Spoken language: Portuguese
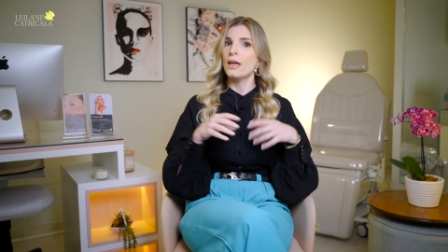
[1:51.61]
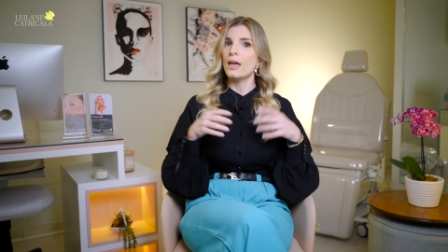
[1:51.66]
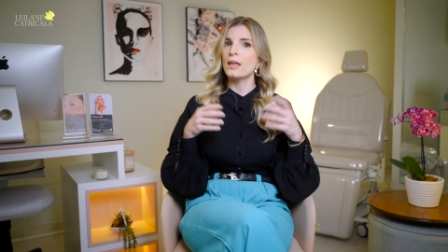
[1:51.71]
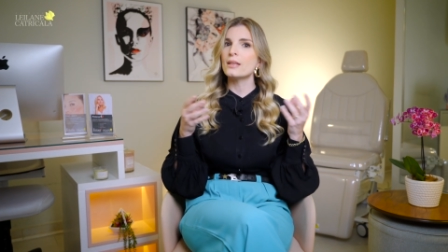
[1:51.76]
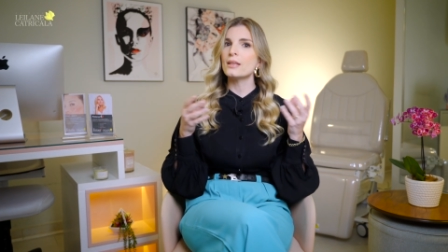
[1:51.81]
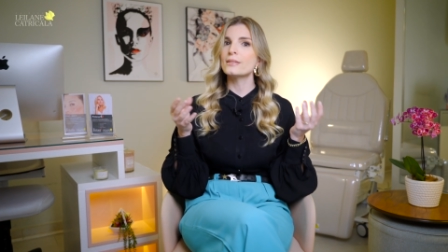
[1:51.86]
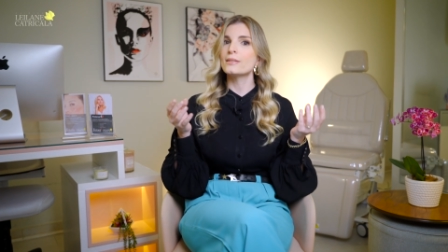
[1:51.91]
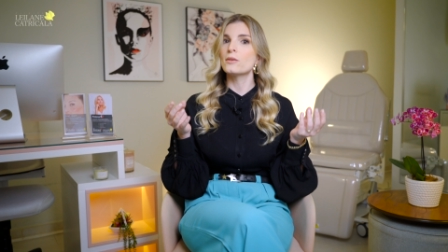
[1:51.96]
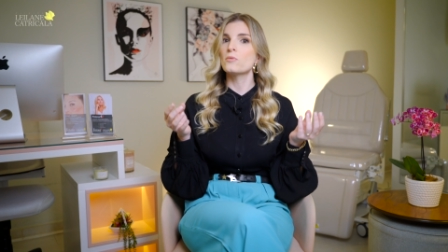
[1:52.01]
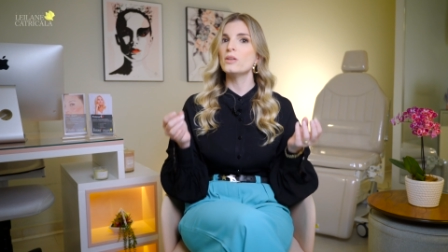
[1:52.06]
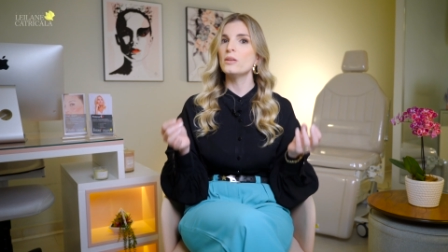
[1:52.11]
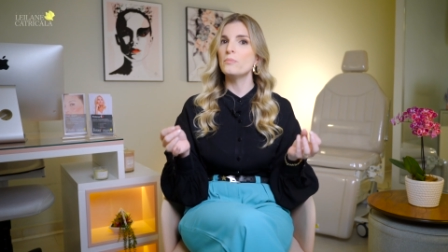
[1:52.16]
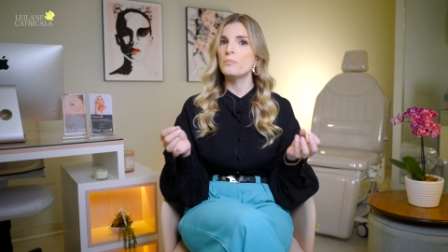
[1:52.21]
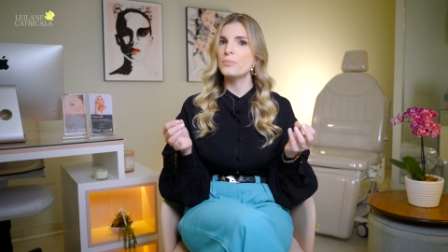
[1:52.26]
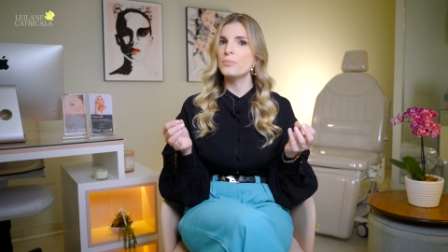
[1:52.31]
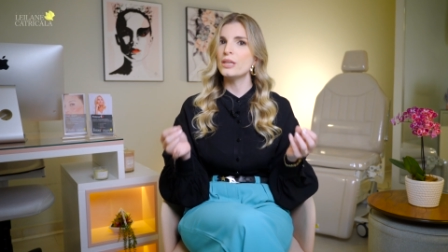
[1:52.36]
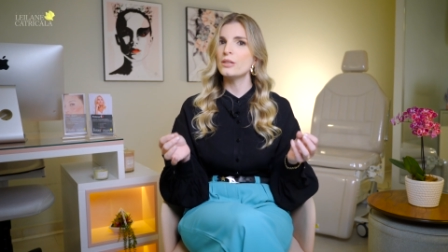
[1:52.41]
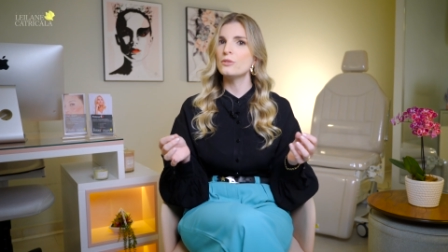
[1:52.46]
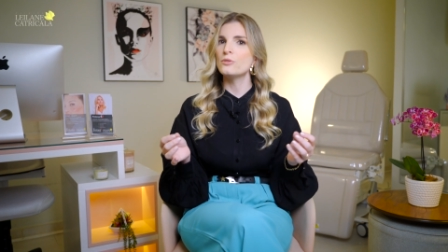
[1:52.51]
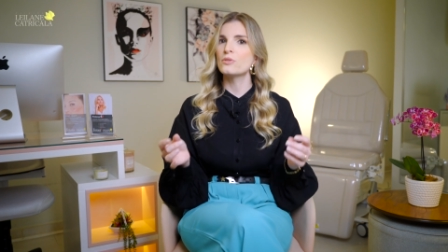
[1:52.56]
Elas são
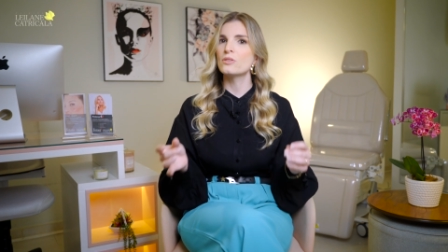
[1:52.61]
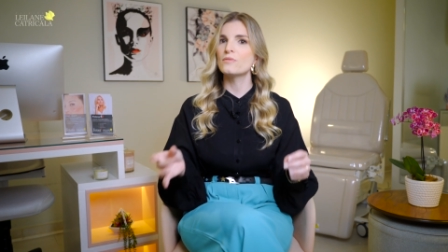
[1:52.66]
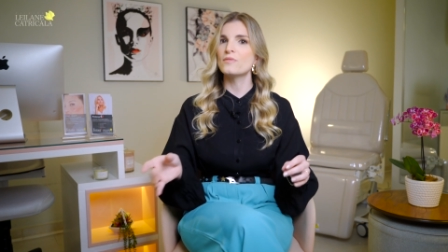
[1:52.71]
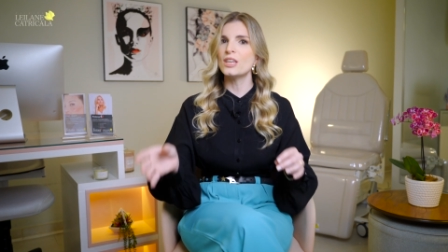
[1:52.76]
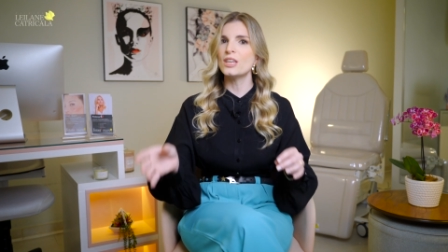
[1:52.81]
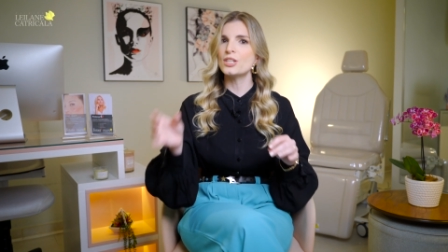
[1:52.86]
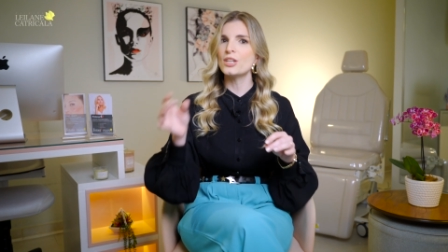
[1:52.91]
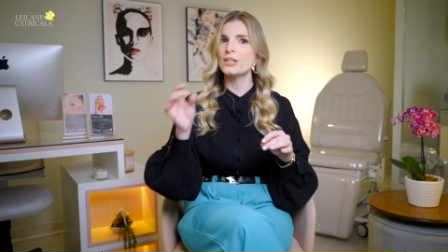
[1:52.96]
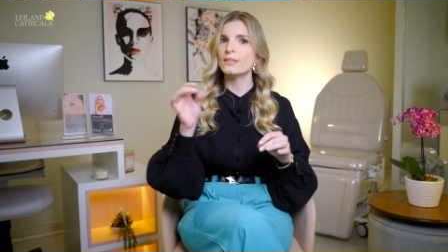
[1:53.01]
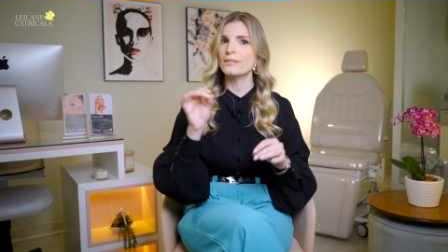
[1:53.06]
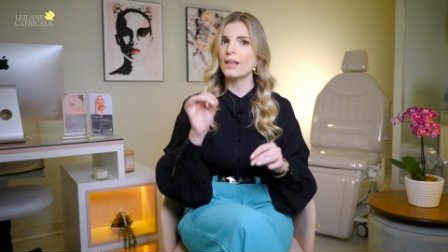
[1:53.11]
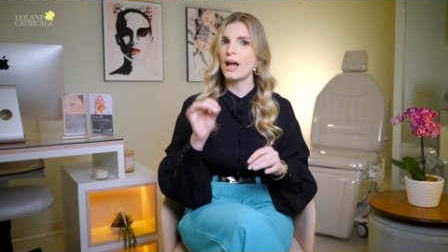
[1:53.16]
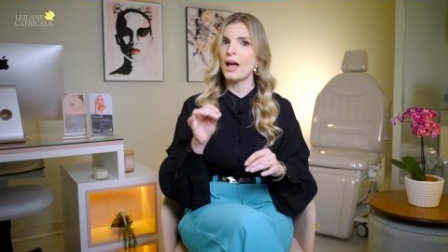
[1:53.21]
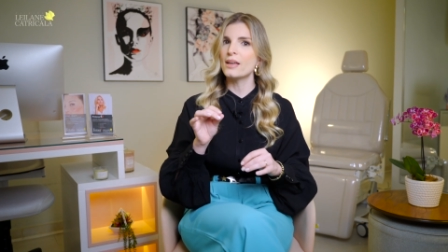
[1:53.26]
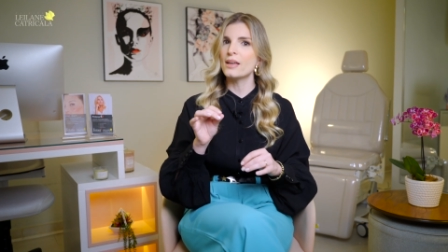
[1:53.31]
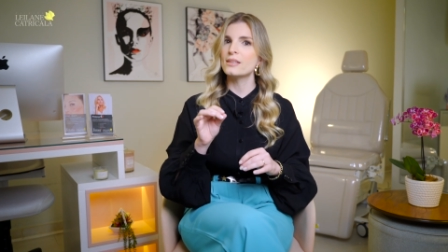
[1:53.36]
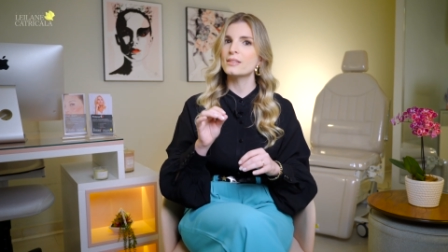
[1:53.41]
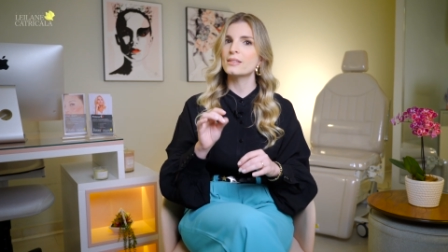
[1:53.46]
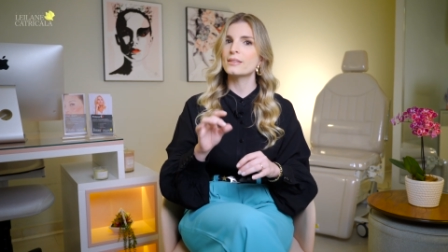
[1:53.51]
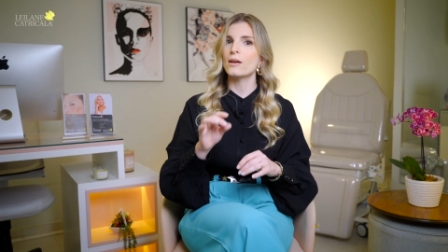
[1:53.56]
lipídios
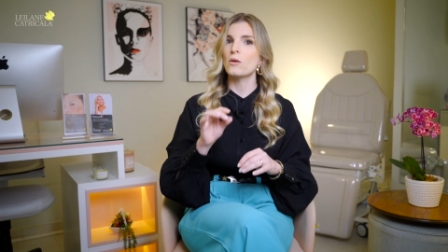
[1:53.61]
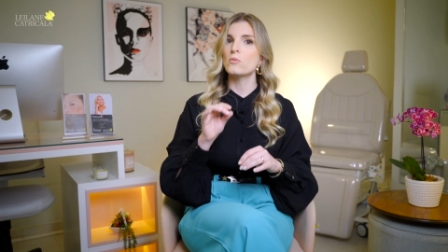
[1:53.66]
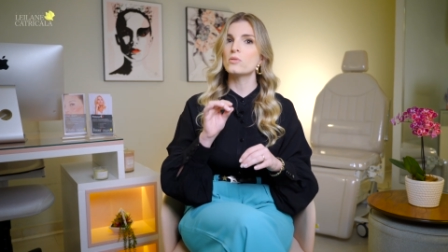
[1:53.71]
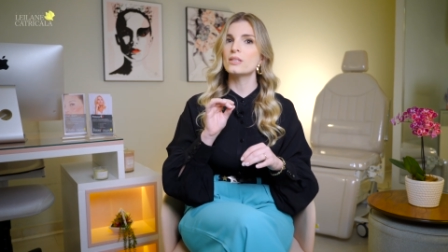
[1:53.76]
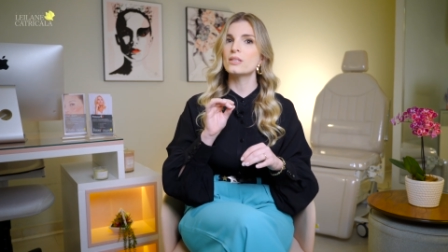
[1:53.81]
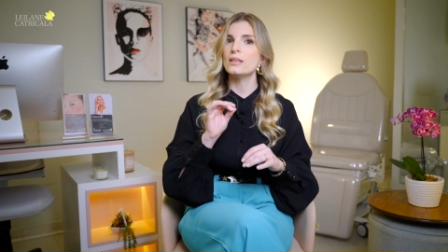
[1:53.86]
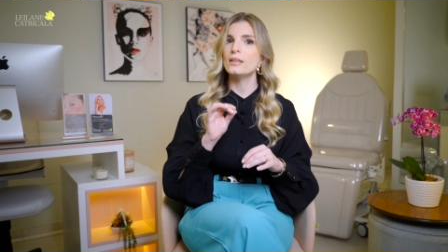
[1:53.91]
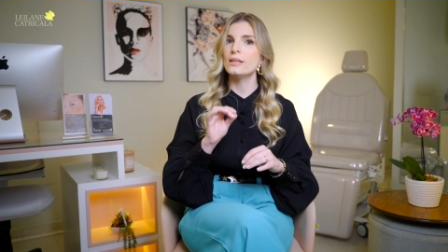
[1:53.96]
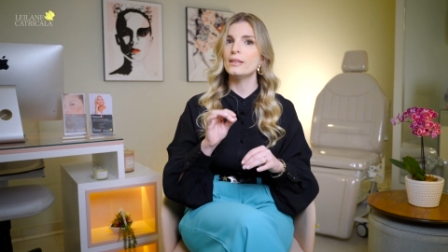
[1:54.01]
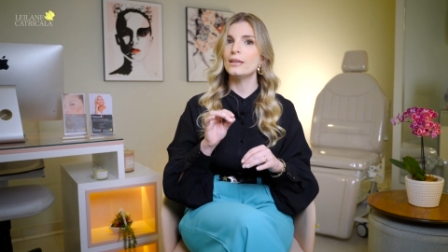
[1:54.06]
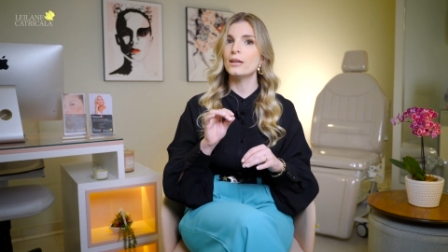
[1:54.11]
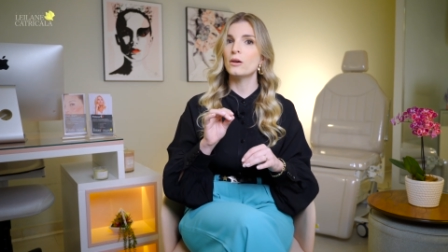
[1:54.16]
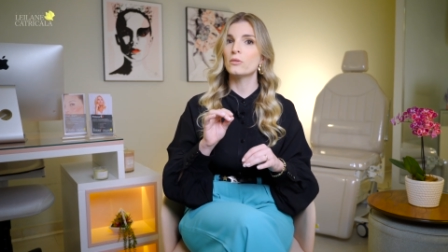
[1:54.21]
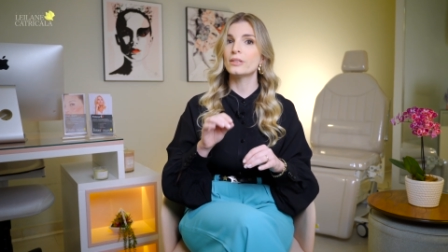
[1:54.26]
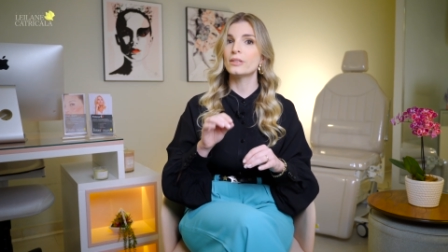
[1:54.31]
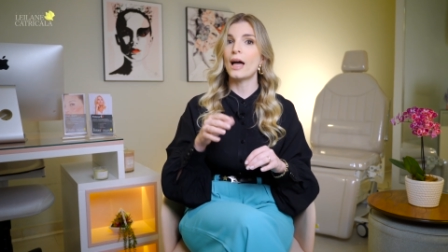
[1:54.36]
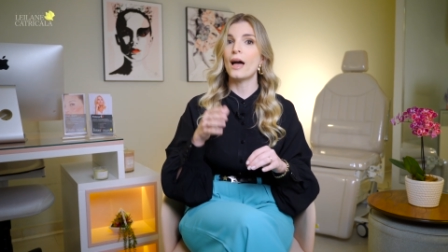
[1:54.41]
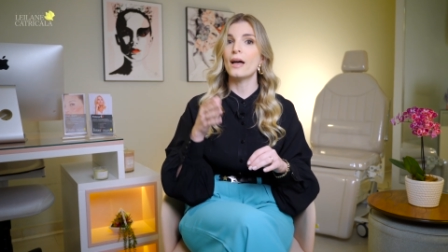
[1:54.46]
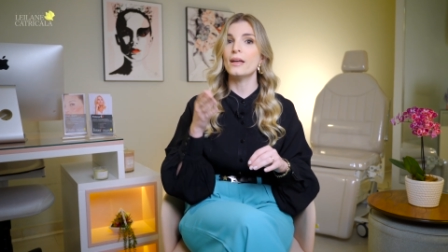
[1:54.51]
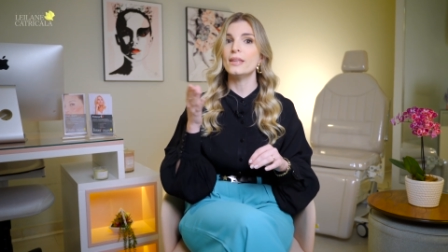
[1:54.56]
vegetais que auxiliam
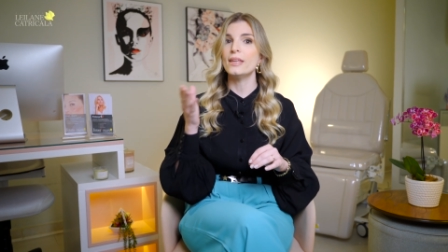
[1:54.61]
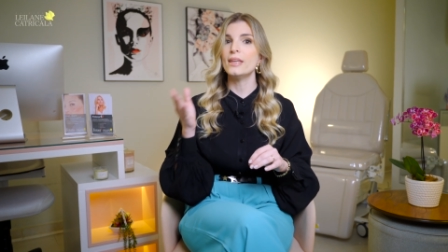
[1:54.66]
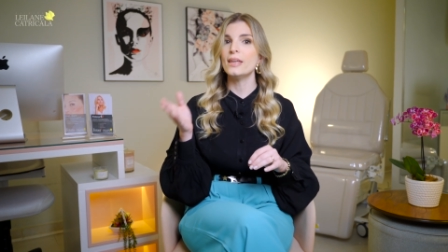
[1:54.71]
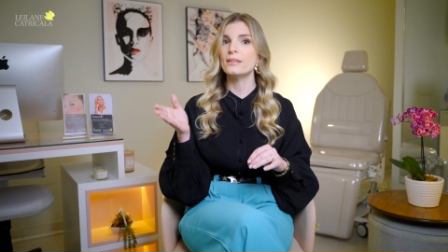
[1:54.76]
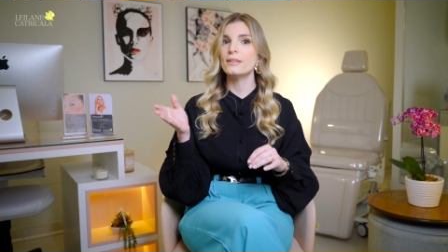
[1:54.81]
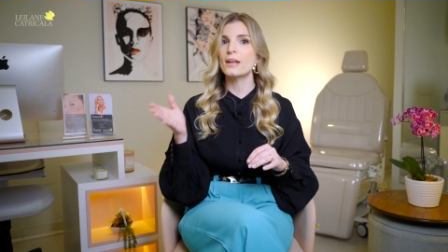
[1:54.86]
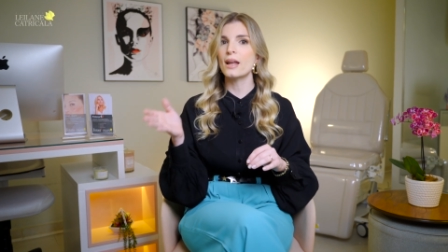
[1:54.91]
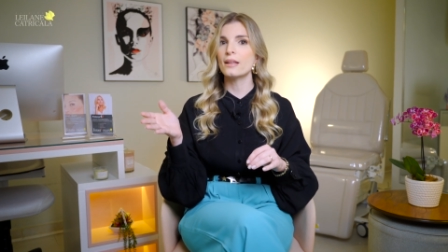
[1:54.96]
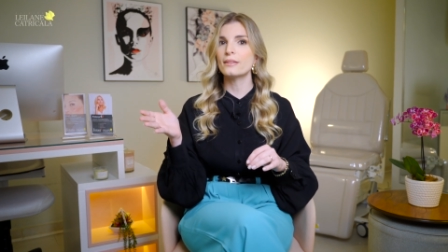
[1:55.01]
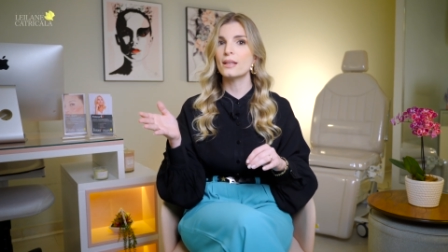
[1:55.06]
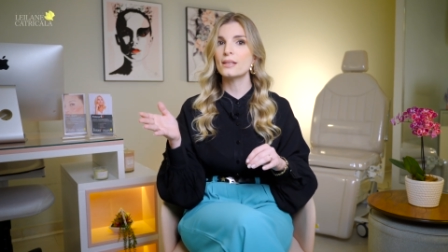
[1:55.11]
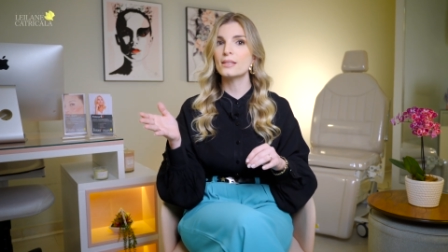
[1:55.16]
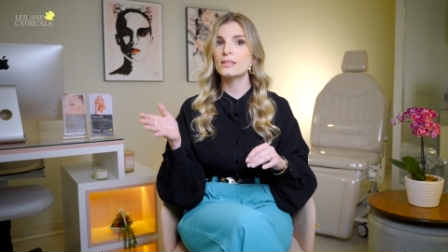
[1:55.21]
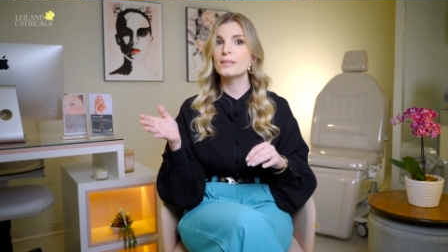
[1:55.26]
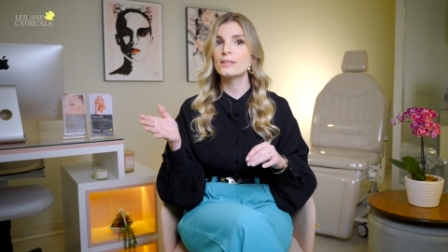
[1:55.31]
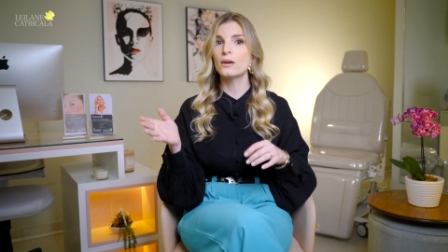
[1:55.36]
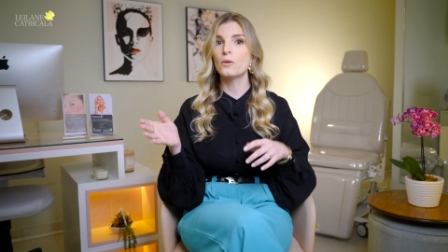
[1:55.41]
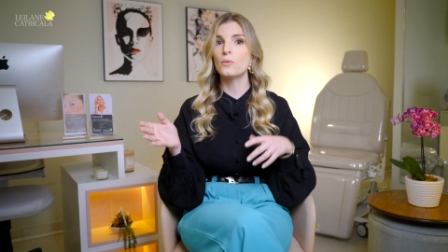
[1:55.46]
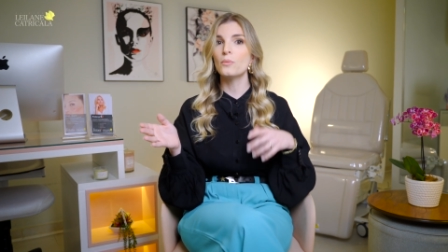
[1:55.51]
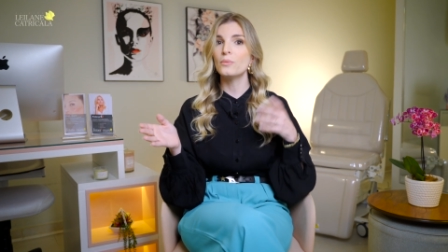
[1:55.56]
na
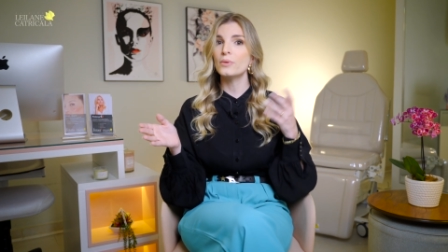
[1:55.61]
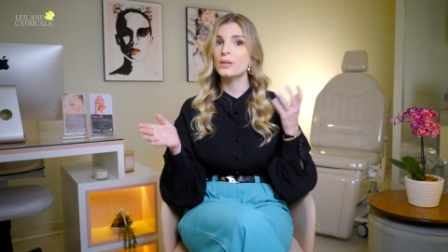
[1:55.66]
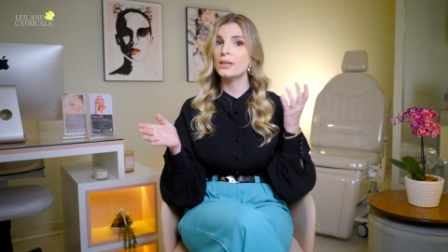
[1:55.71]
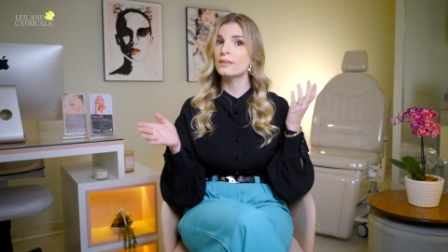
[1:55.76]
hidratação